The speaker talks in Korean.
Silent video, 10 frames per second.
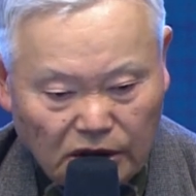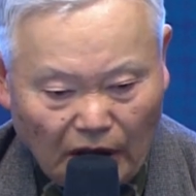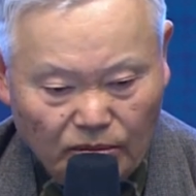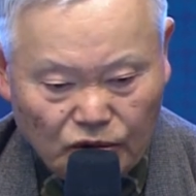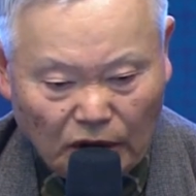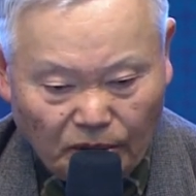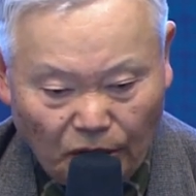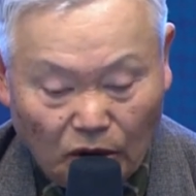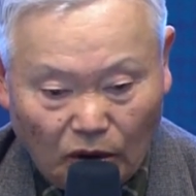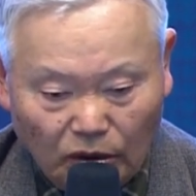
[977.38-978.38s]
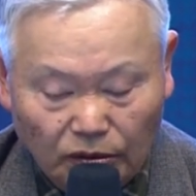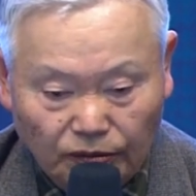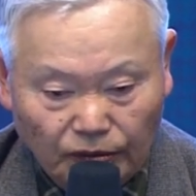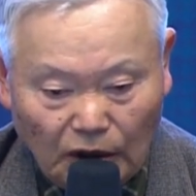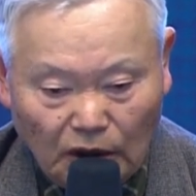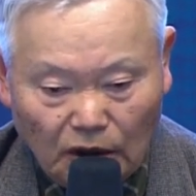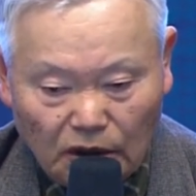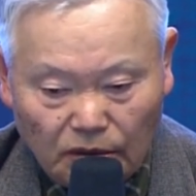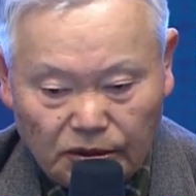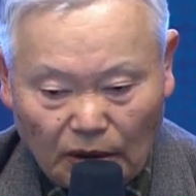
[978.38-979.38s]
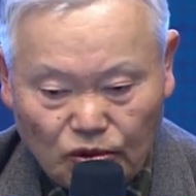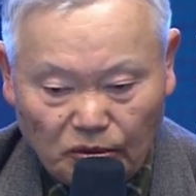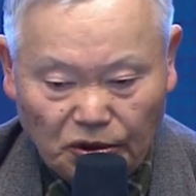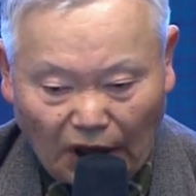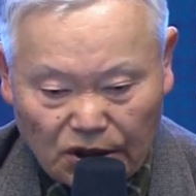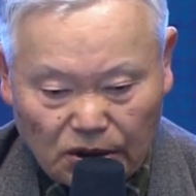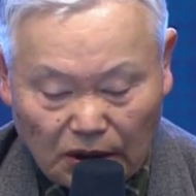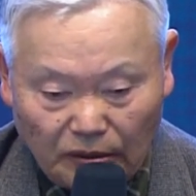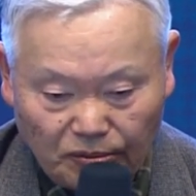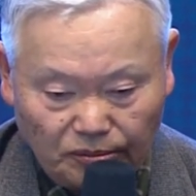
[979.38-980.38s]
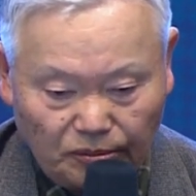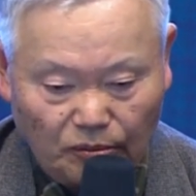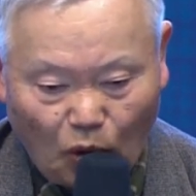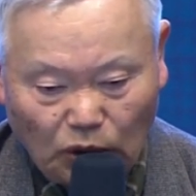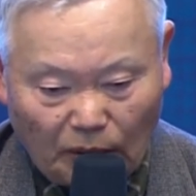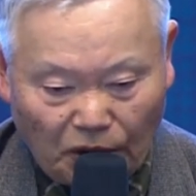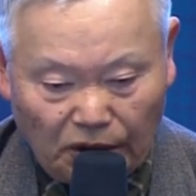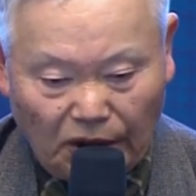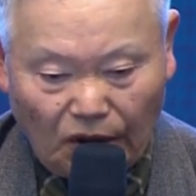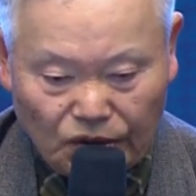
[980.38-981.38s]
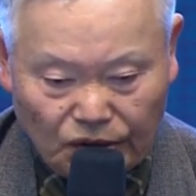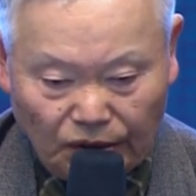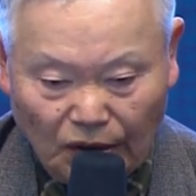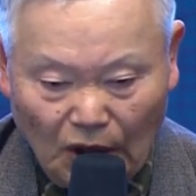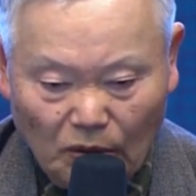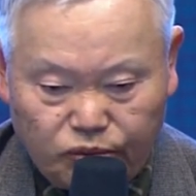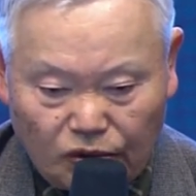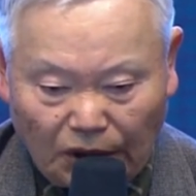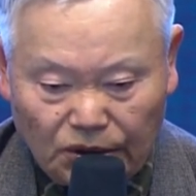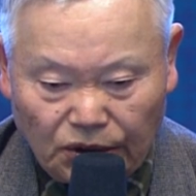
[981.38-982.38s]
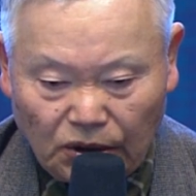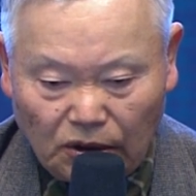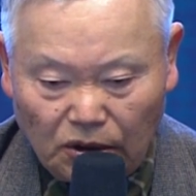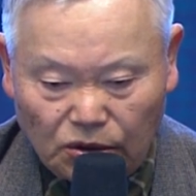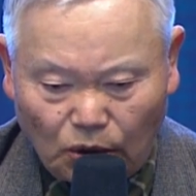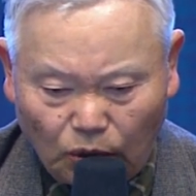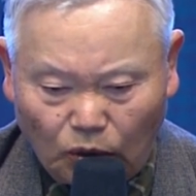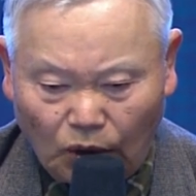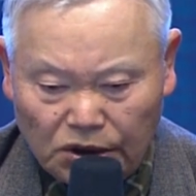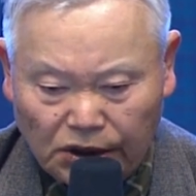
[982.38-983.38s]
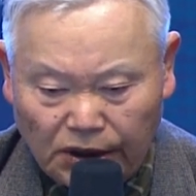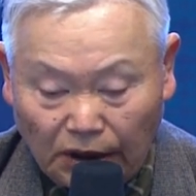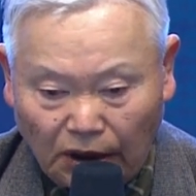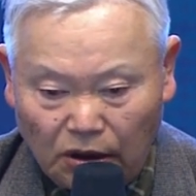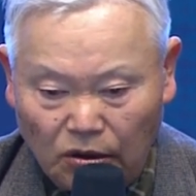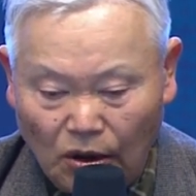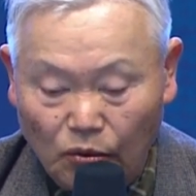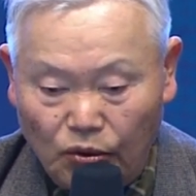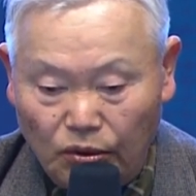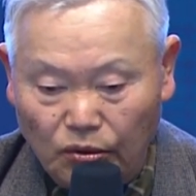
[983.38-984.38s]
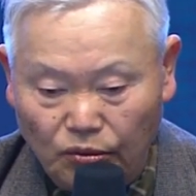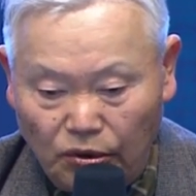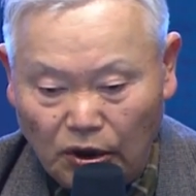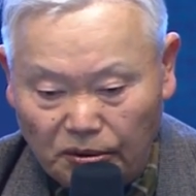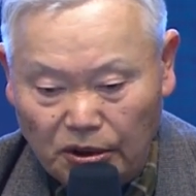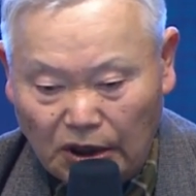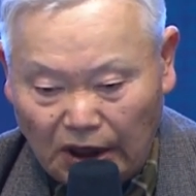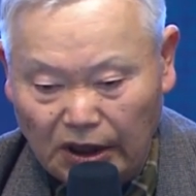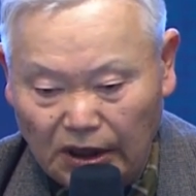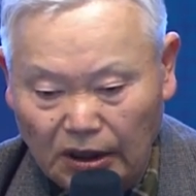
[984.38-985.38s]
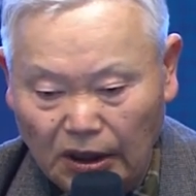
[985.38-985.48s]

참수해버리고 참수하면 다 아시다 목다 버리는 거죠. 북한 전역을 초토화시키겠다는 위, 협을 가해